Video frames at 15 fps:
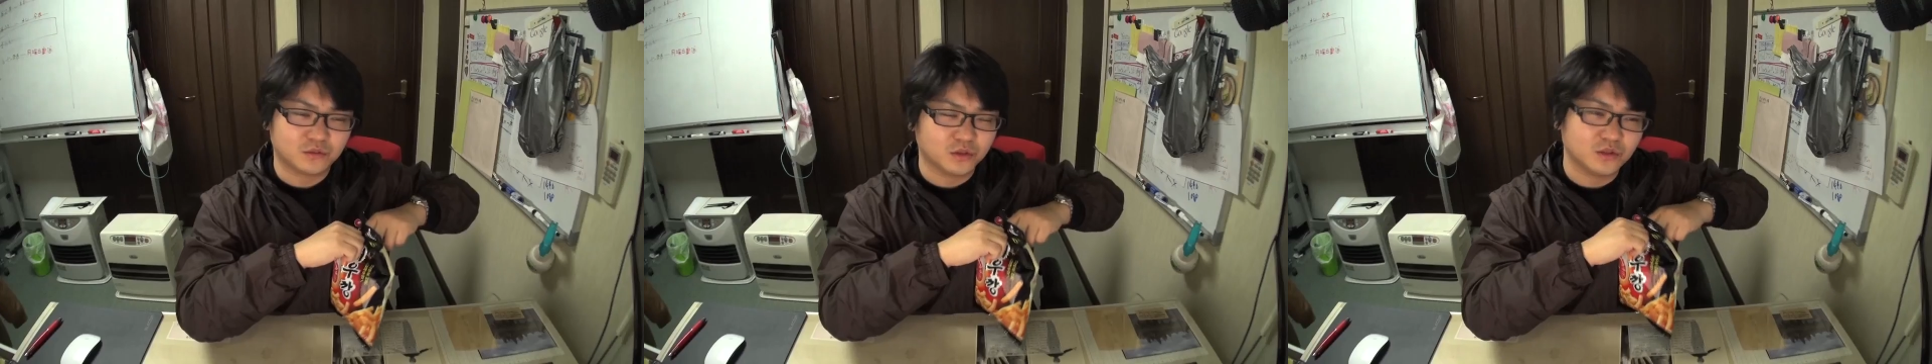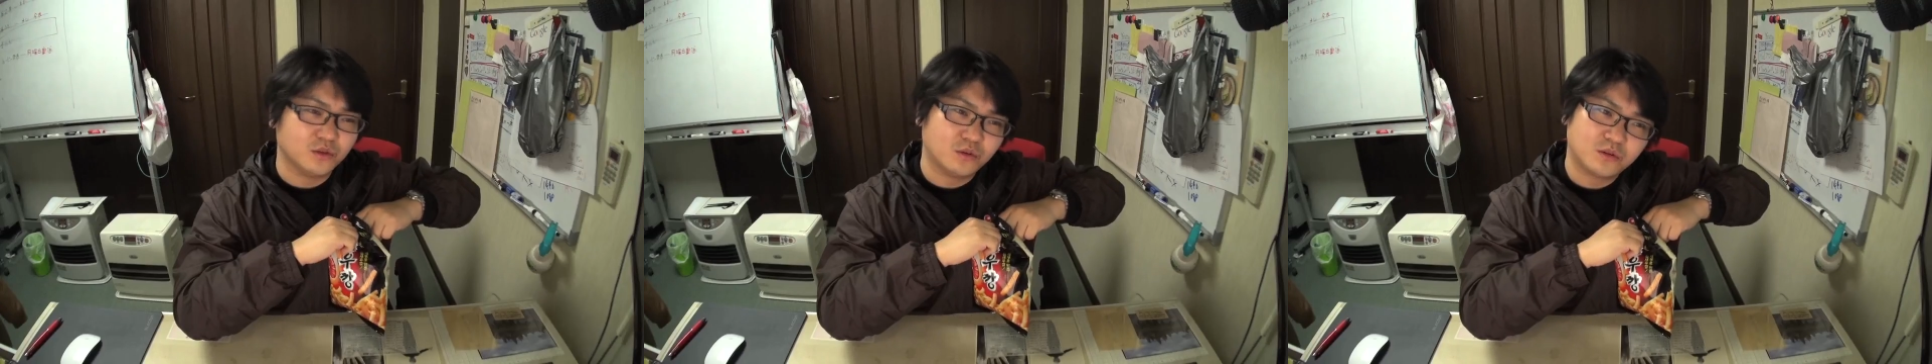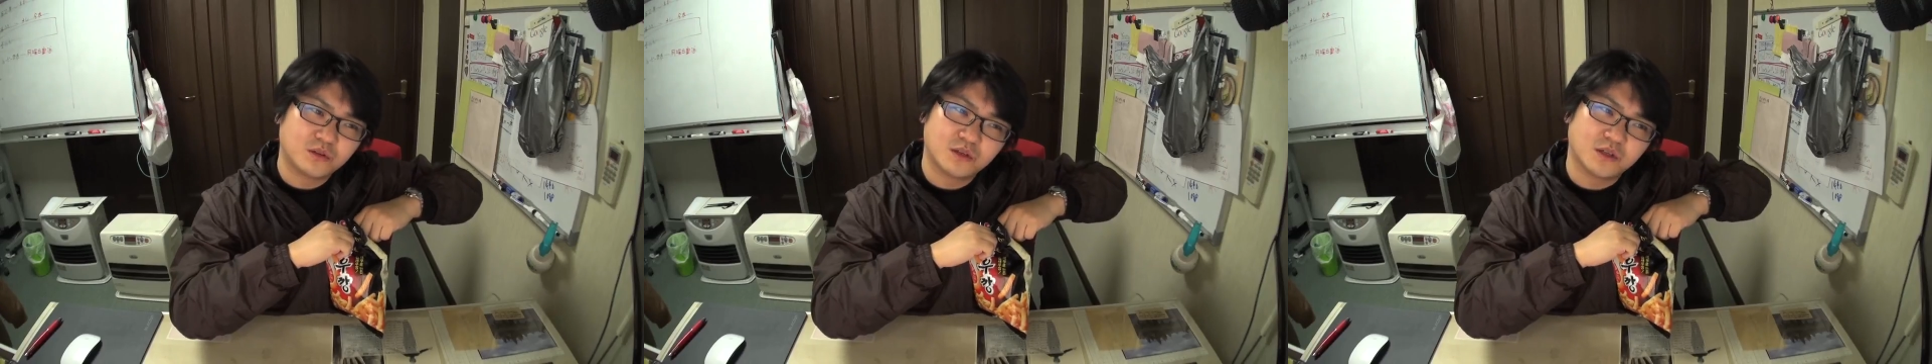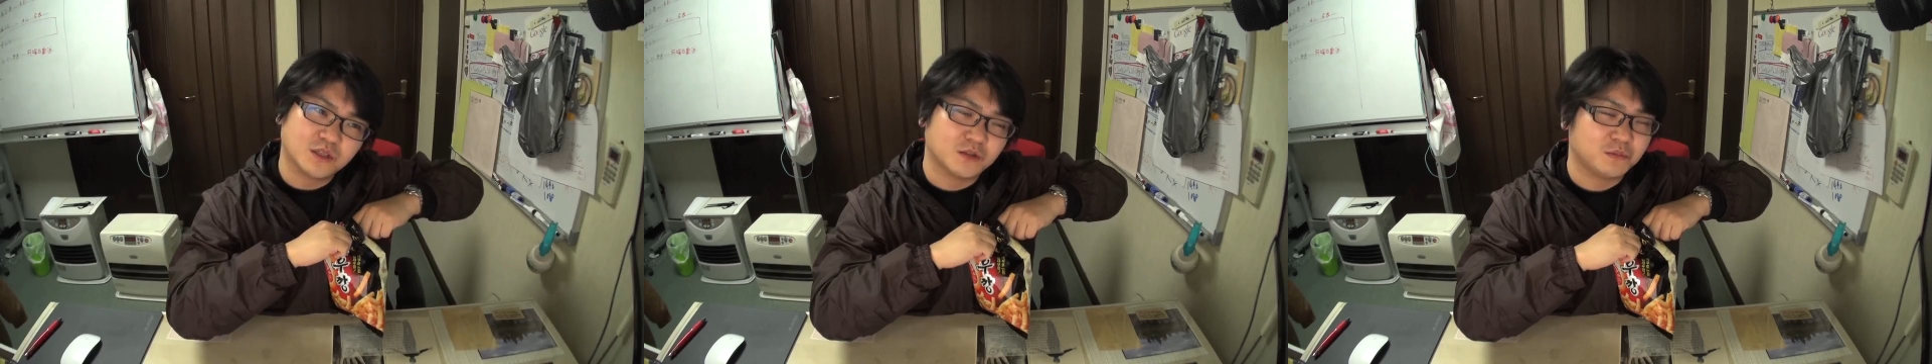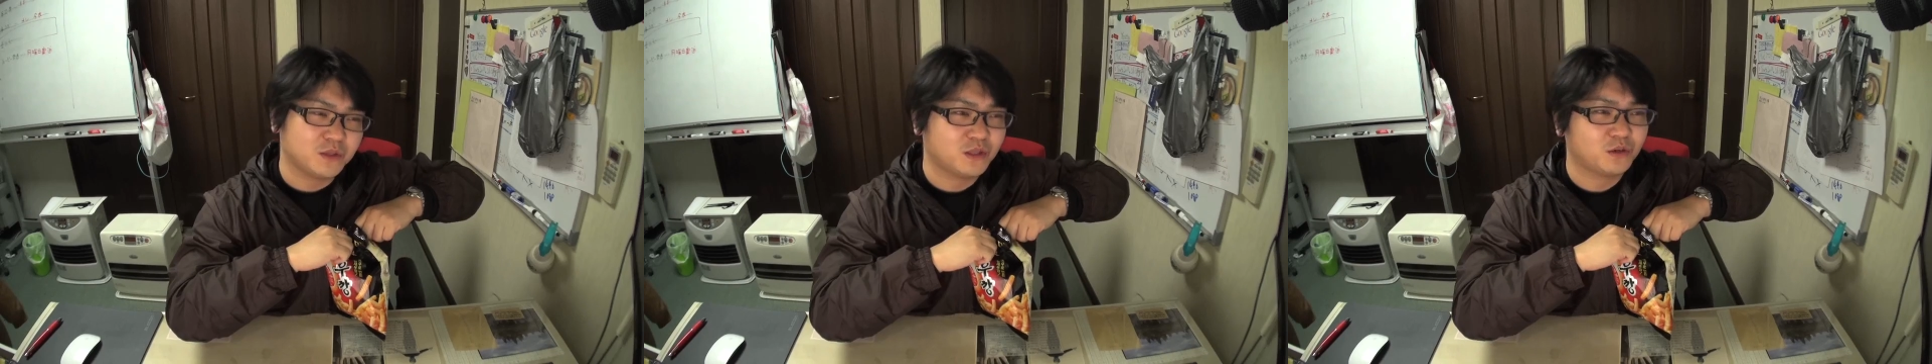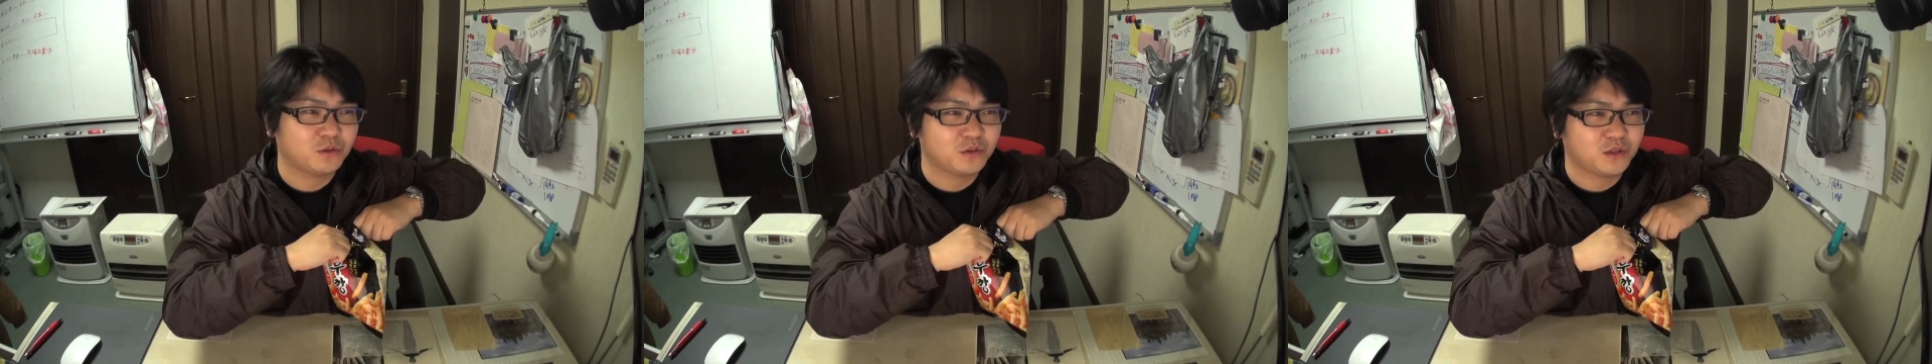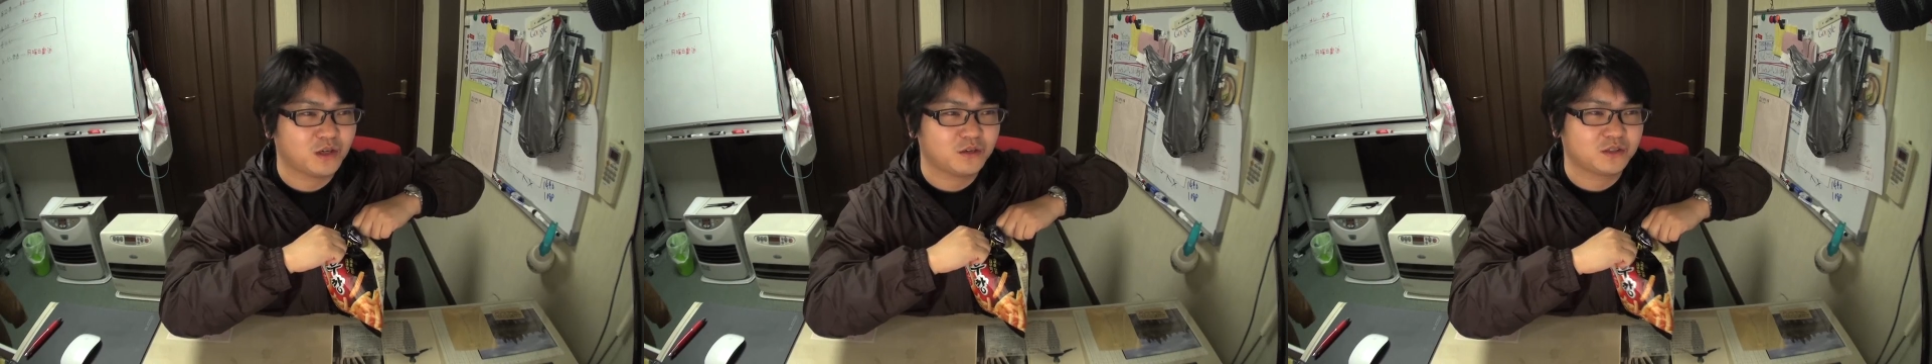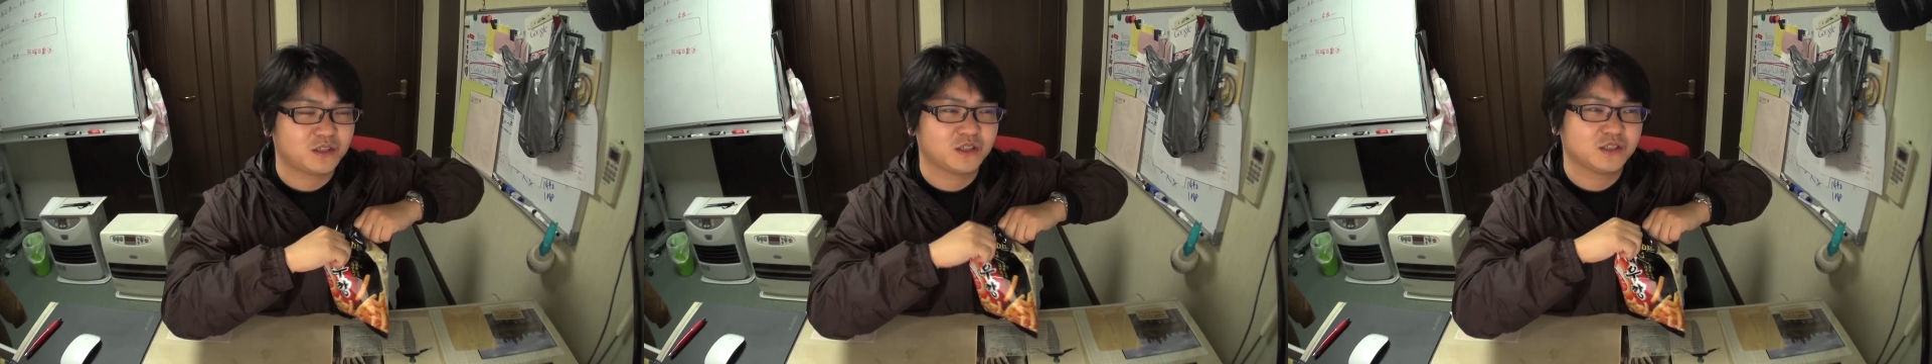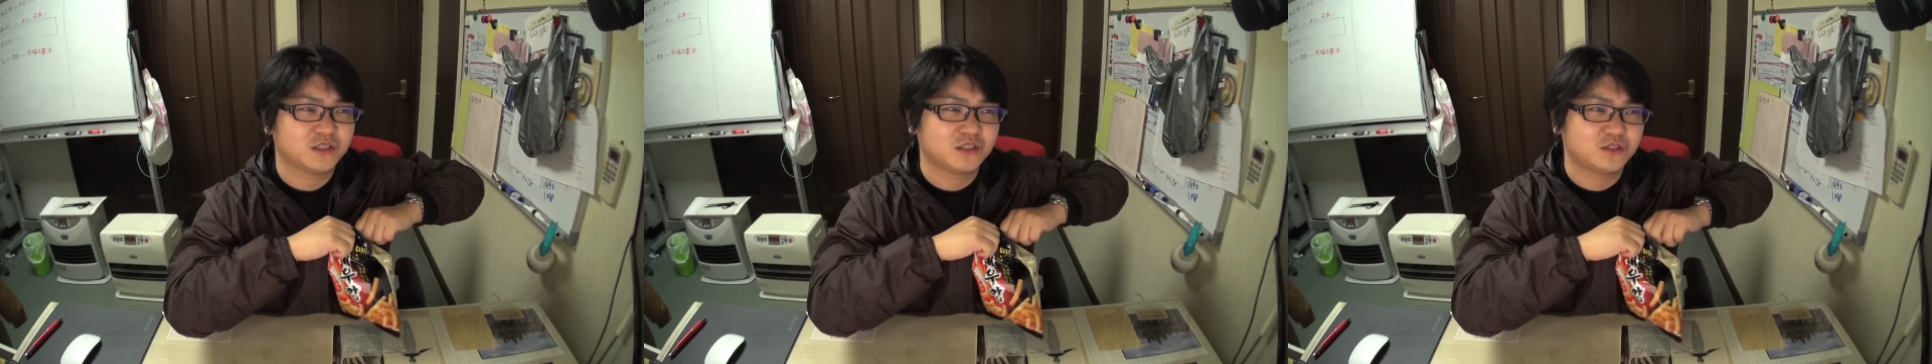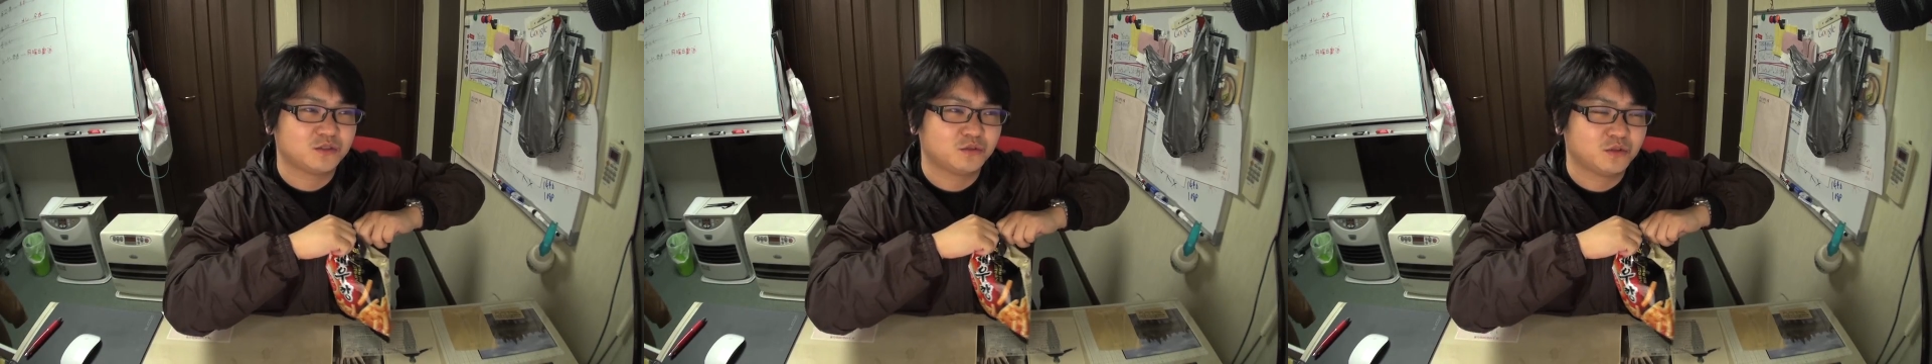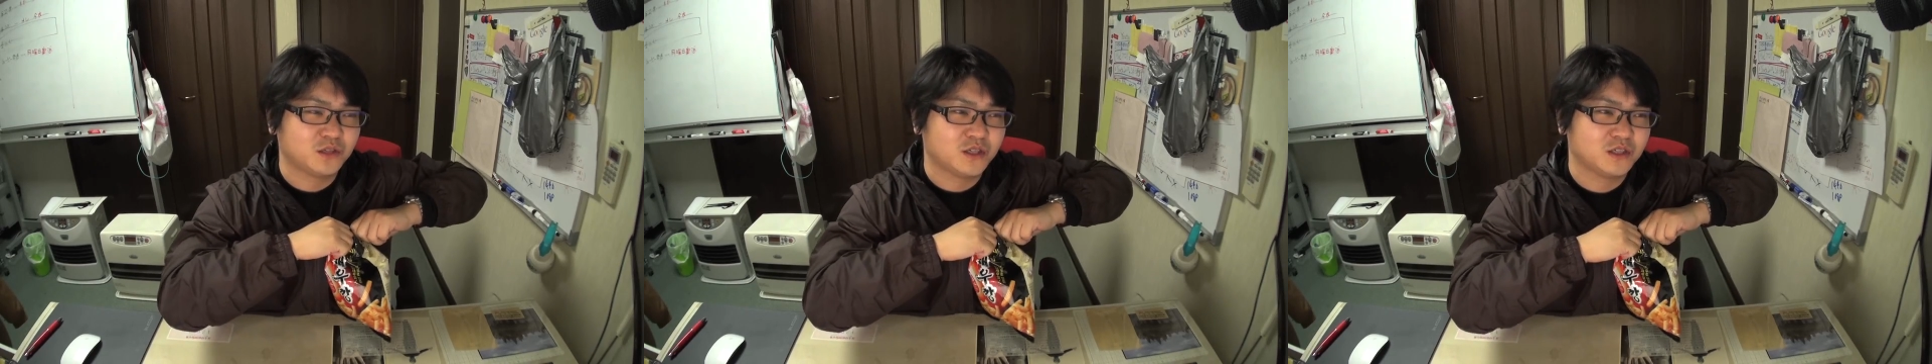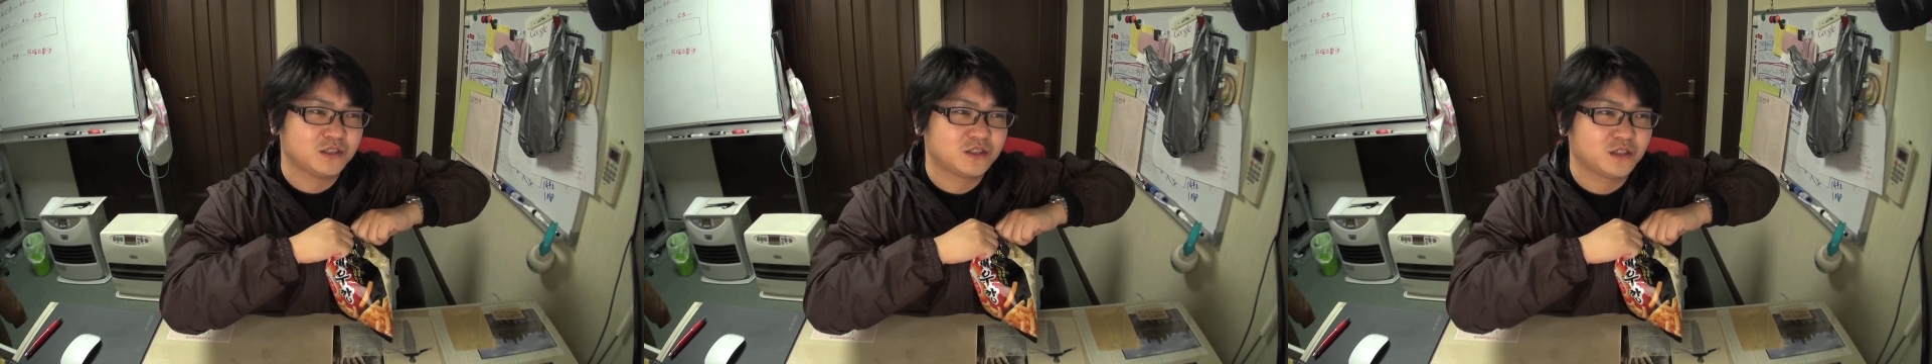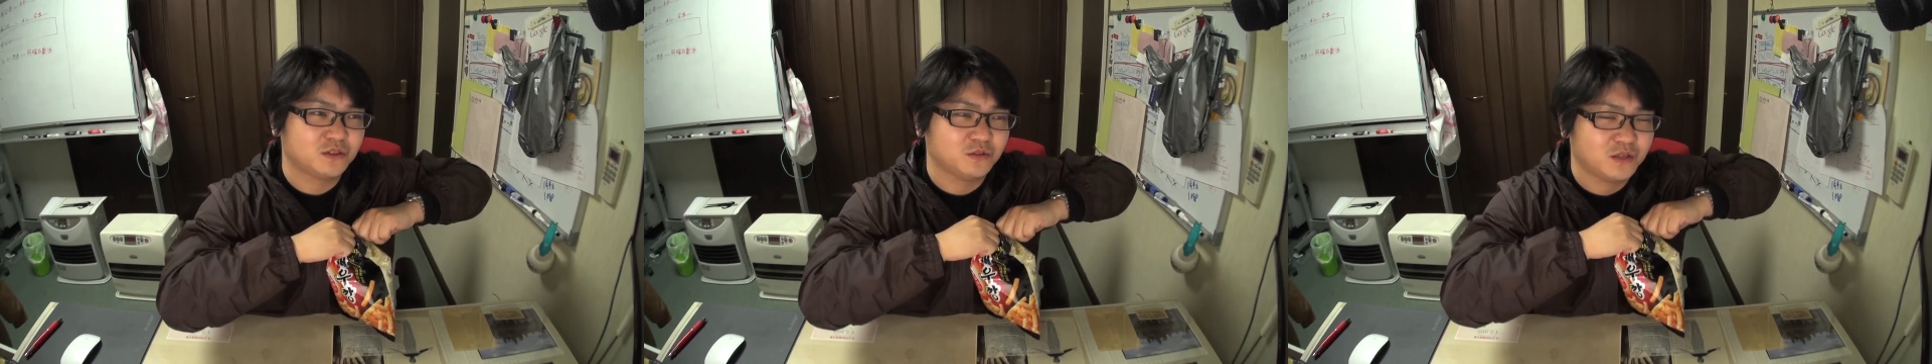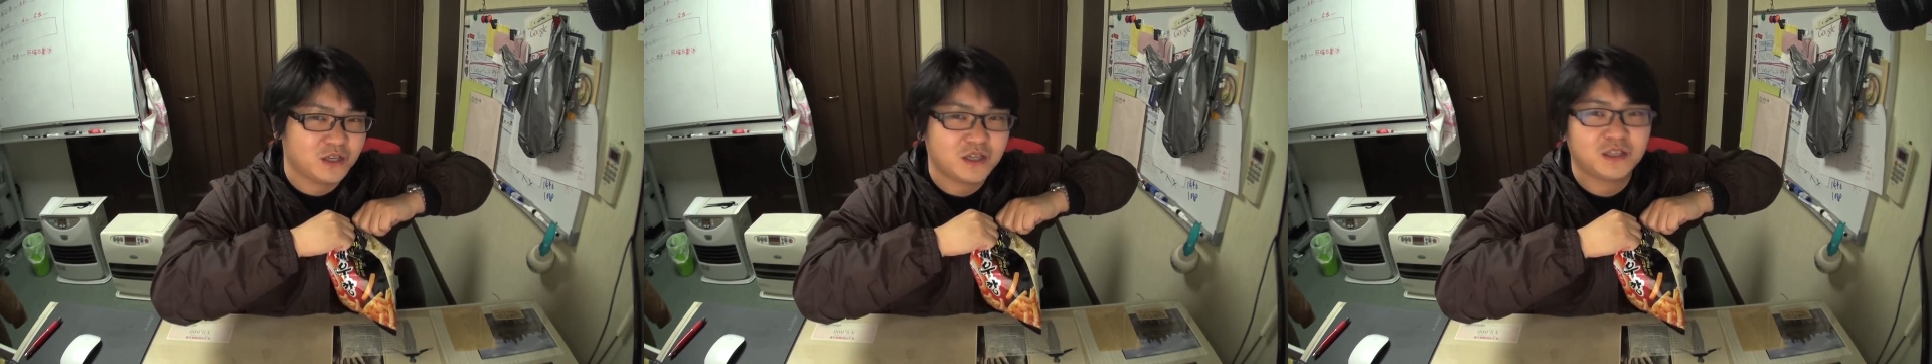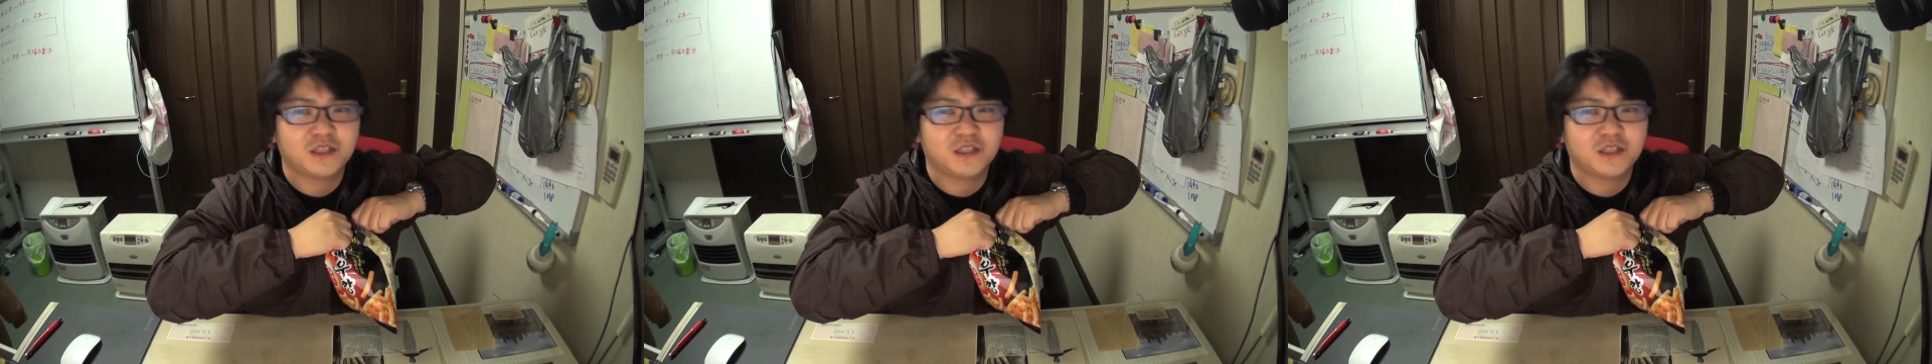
これどっかで見たことある気がしてしょうがないですけどね、